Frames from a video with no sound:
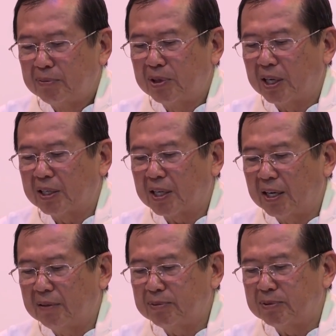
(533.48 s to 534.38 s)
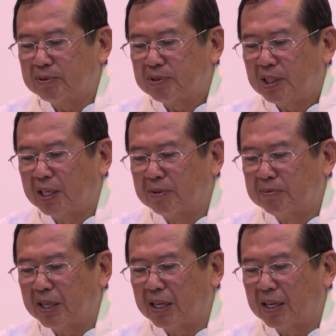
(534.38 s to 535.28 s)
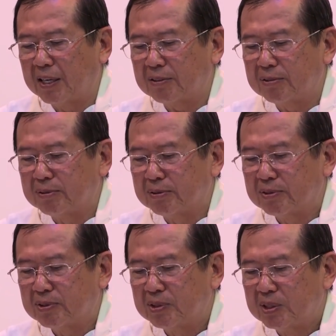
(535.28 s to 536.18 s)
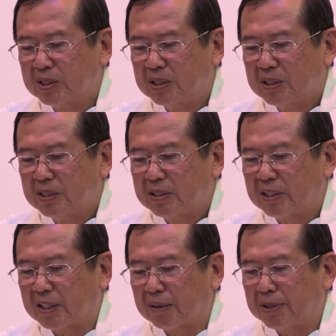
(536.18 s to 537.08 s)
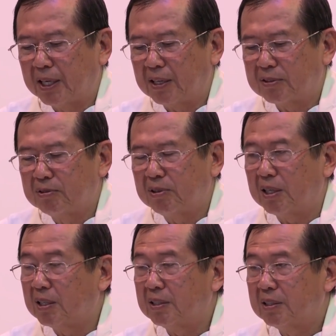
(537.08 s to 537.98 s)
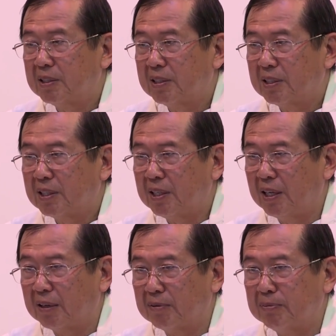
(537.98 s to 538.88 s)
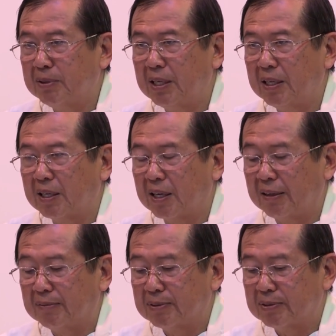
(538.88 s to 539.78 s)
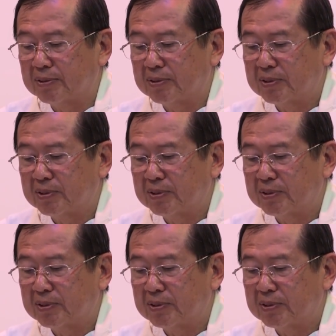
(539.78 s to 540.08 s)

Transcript: Bukan kamu yang memilih aku, tetapi akulah yang memilih kamu.